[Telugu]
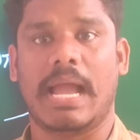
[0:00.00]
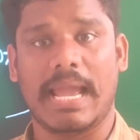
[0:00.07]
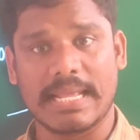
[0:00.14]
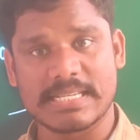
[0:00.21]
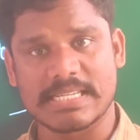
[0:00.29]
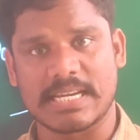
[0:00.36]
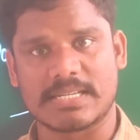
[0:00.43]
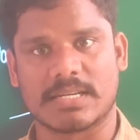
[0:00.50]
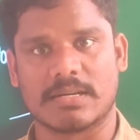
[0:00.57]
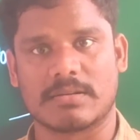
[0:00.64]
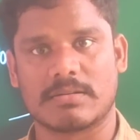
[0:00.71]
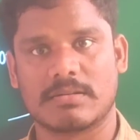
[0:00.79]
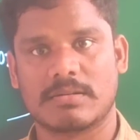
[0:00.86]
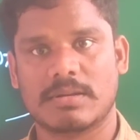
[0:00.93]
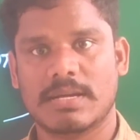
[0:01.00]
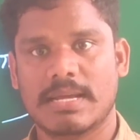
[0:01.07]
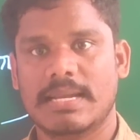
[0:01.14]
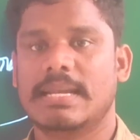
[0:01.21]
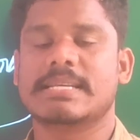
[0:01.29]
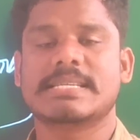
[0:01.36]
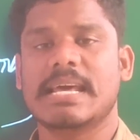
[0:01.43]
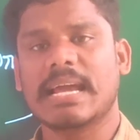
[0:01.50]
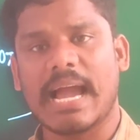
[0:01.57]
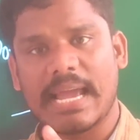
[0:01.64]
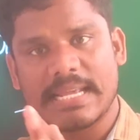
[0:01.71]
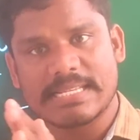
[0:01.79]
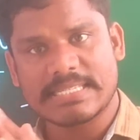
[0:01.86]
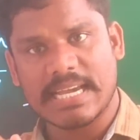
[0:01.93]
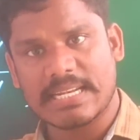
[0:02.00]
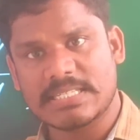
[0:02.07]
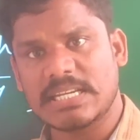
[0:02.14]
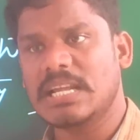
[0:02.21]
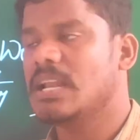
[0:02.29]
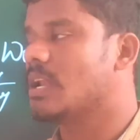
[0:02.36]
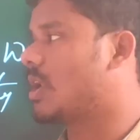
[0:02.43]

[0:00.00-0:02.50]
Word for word: ఆ ఇన్ఛార్జ్ గారు నిజానికి ఆ ఇన్ఛార్జి